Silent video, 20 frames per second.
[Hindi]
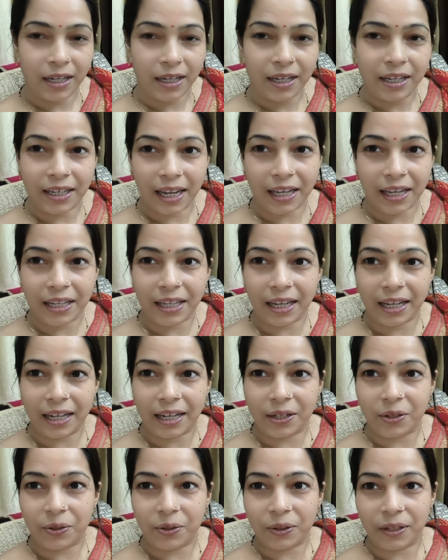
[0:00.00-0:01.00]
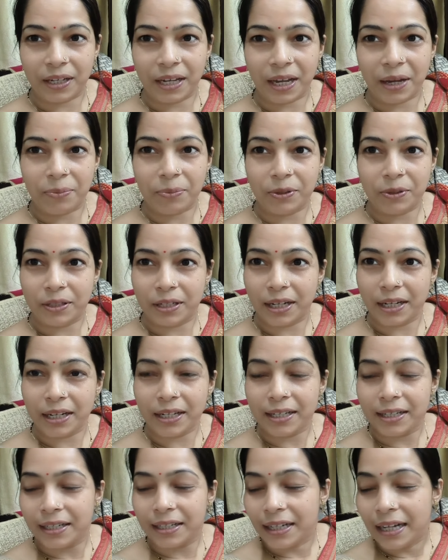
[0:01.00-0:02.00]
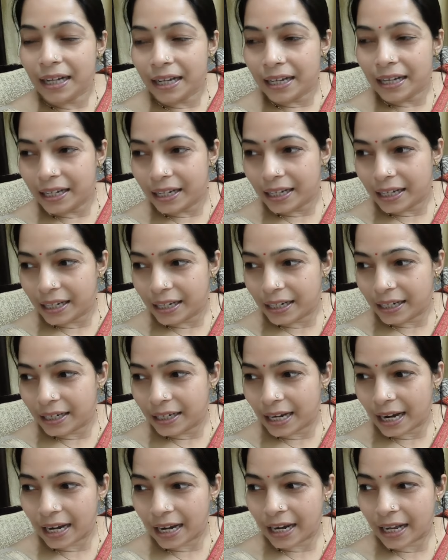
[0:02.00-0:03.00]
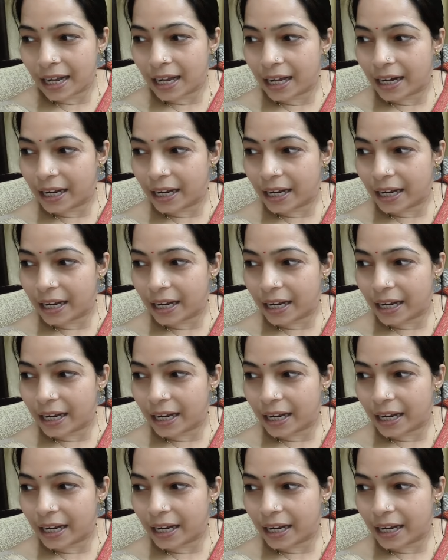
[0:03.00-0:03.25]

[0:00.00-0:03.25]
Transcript: यही दिक्कत होती है मुझे कि डर लगा